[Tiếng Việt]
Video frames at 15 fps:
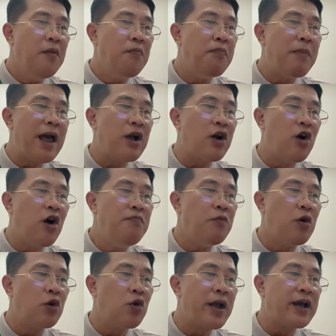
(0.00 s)
mà là có
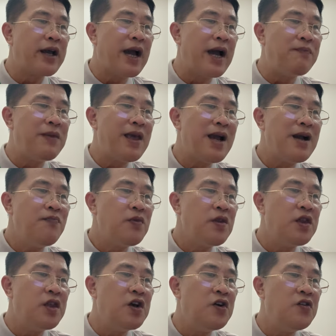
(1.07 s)
một loại cảm giác
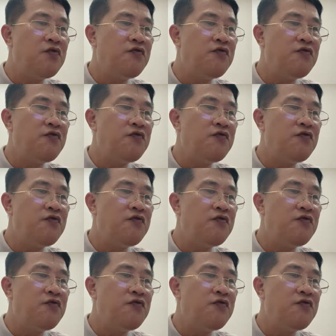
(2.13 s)
như